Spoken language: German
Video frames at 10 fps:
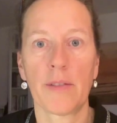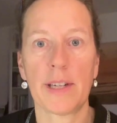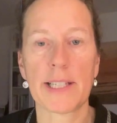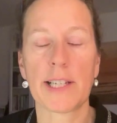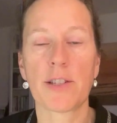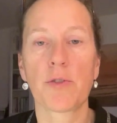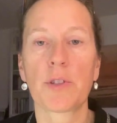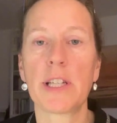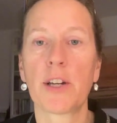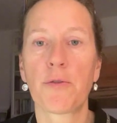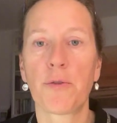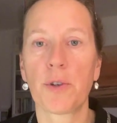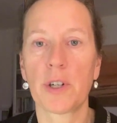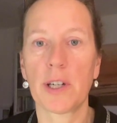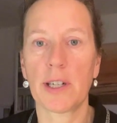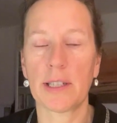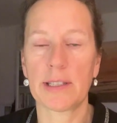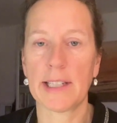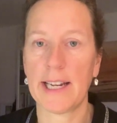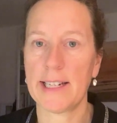Was hast du dir für
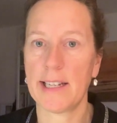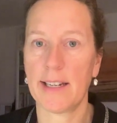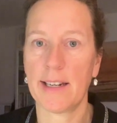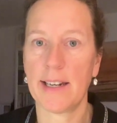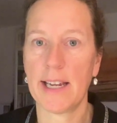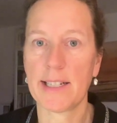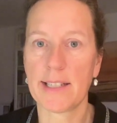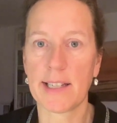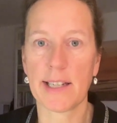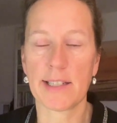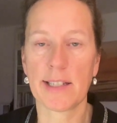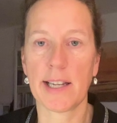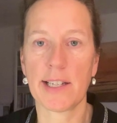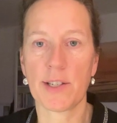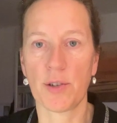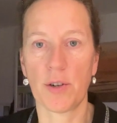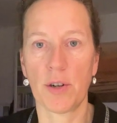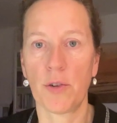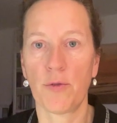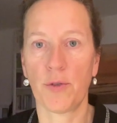deine nächste
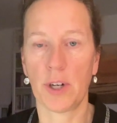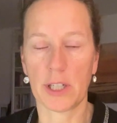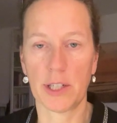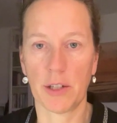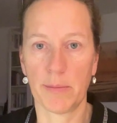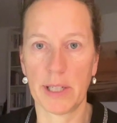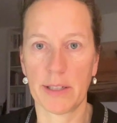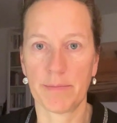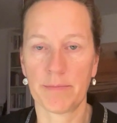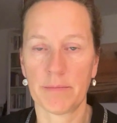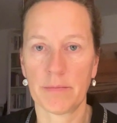Saison vorgenommen?